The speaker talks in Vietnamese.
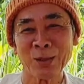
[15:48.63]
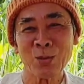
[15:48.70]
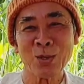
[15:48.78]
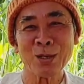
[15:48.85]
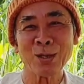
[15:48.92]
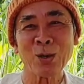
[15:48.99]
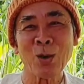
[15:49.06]

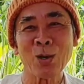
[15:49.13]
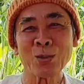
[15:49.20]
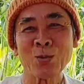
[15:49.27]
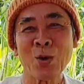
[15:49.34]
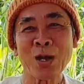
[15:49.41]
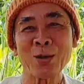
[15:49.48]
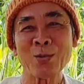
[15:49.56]
cũng như là
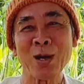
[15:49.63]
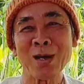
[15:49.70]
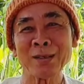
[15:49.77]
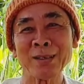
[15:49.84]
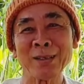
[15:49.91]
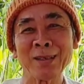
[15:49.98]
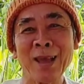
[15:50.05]
con nó quậy
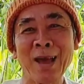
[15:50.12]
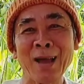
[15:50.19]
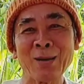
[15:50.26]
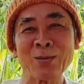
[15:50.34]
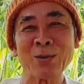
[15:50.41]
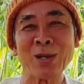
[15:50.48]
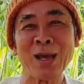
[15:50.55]
quá rồi
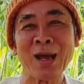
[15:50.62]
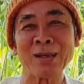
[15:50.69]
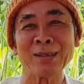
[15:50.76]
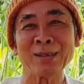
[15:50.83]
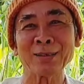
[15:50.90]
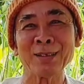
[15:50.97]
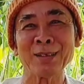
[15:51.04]
cha không còn
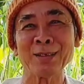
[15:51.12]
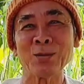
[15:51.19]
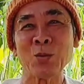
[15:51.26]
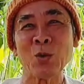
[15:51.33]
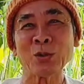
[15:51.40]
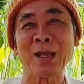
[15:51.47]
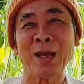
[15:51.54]
la được nữa
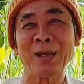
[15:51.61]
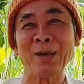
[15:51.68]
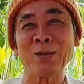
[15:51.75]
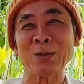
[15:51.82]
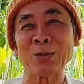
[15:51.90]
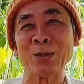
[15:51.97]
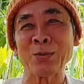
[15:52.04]
rồi buông tay
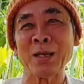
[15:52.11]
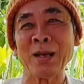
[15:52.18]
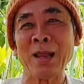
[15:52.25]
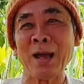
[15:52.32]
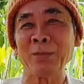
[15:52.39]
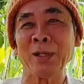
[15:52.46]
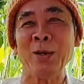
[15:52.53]
luôn cho
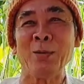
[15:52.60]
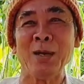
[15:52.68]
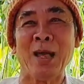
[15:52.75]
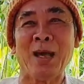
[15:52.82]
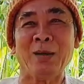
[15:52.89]
về làm gì đó